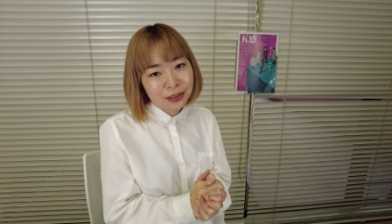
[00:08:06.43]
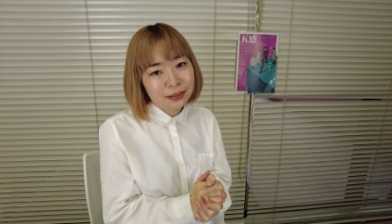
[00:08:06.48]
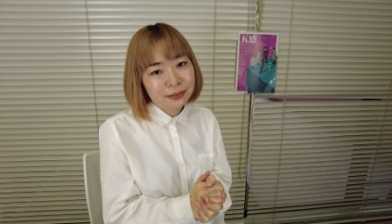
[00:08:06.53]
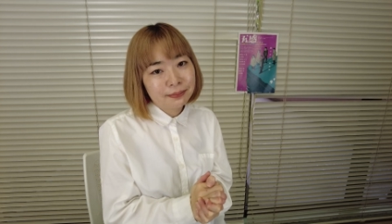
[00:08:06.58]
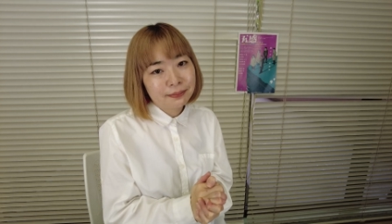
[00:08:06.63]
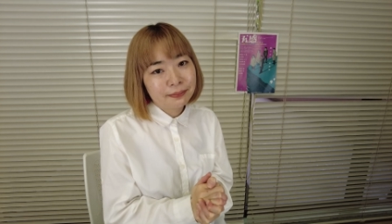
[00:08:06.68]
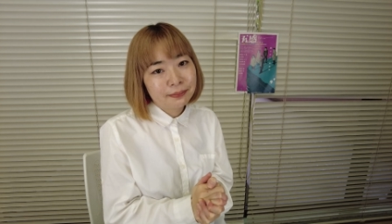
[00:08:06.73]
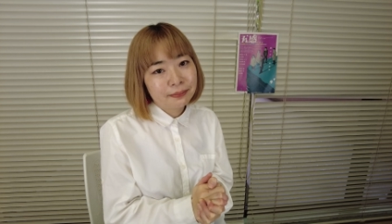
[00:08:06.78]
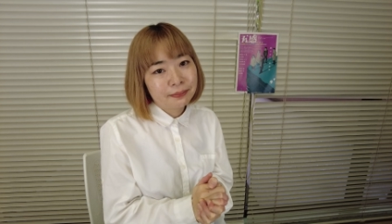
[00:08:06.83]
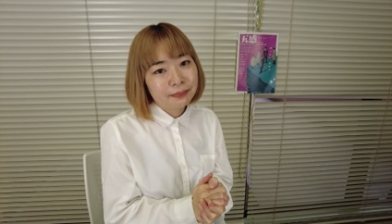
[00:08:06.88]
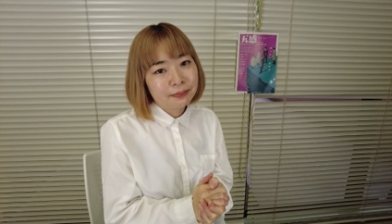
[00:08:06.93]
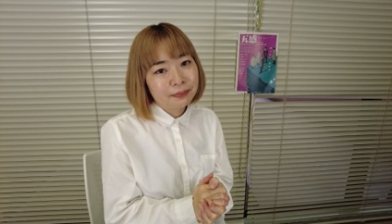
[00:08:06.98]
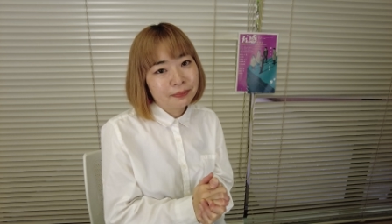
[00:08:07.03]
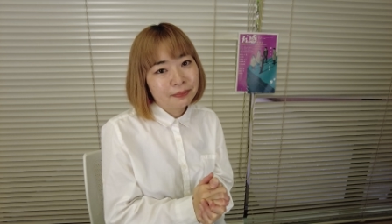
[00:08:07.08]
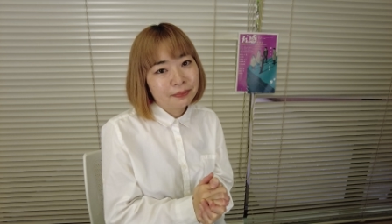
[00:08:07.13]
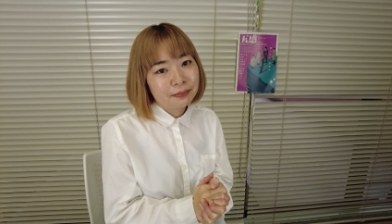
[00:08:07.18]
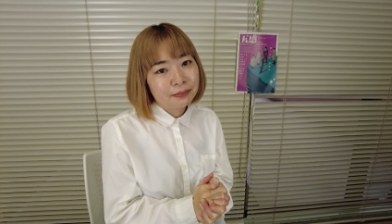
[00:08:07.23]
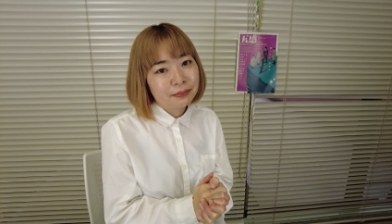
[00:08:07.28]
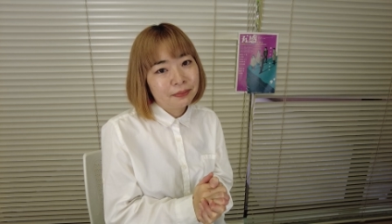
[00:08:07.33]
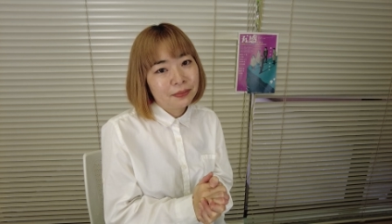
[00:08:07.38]
よ
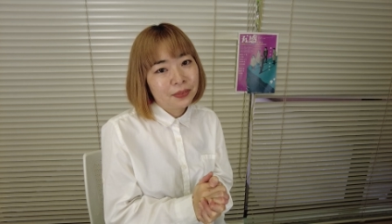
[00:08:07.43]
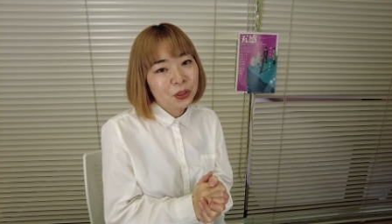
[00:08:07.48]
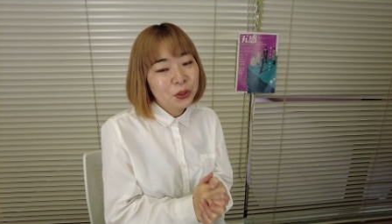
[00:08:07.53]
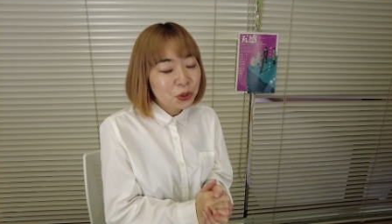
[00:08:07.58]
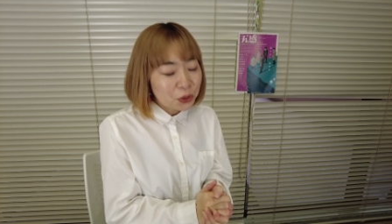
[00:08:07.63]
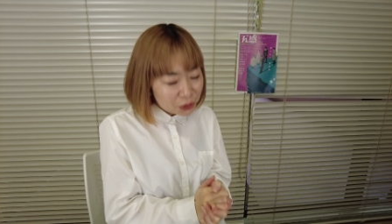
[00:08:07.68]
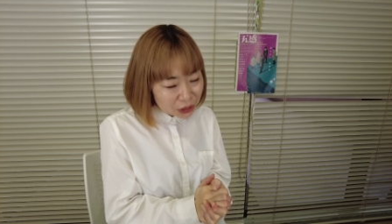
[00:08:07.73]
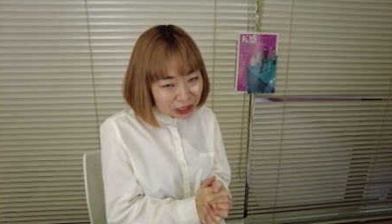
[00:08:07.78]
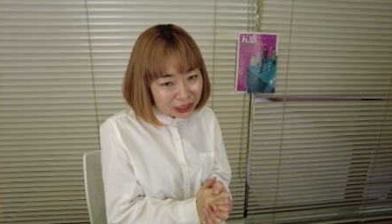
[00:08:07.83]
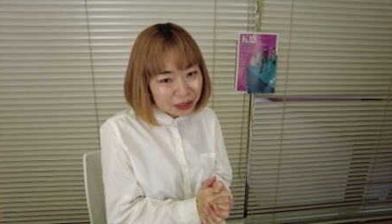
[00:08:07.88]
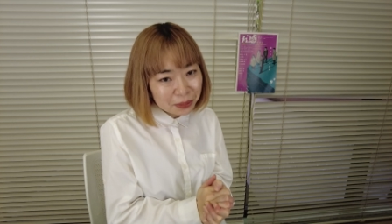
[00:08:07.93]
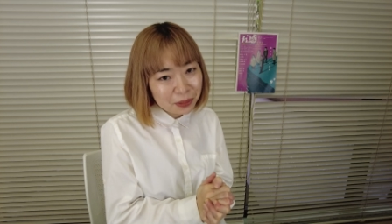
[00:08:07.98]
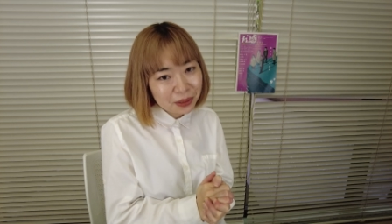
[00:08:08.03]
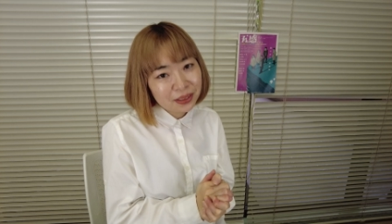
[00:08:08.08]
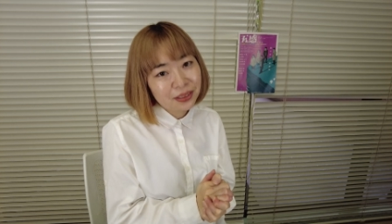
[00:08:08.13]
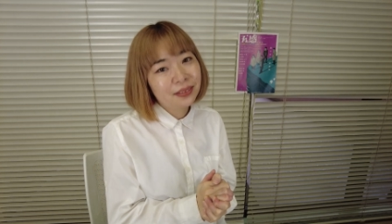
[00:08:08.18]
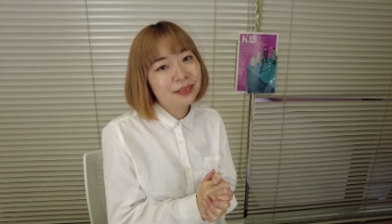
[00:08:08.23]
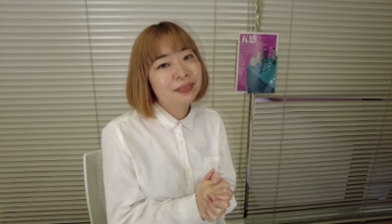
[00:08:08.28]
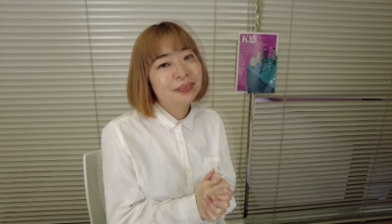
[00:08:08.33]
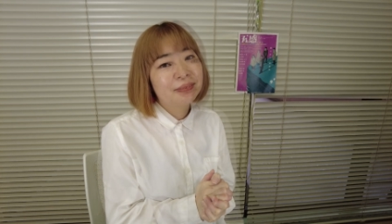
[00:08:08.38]
ろしくお願いしま
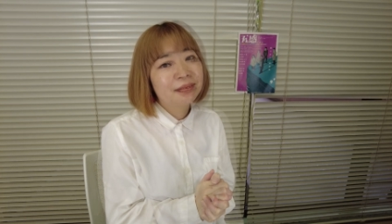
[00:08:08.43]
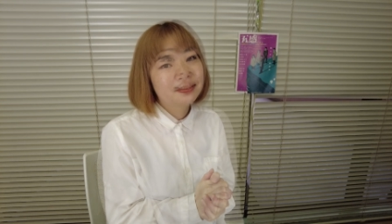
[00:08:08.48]
す。